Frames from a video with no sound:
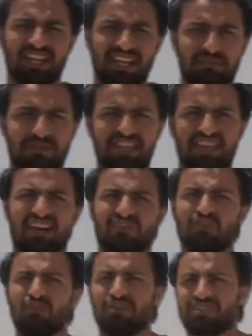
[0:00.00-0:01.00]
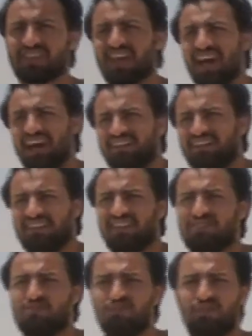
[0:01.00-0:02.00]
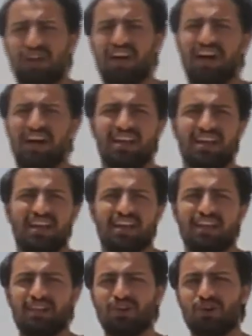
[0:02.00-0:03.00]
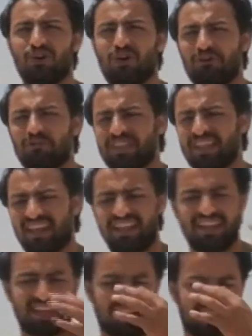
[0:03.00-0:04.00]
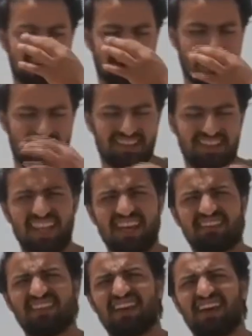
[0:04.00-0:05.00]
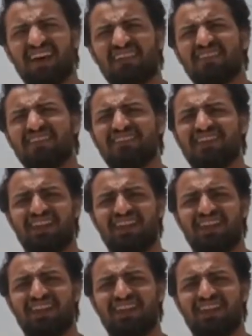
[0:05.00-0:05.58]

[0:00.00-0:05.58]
الليبية في وسط قاعدة الجفرة اليوم تاريخ 3 6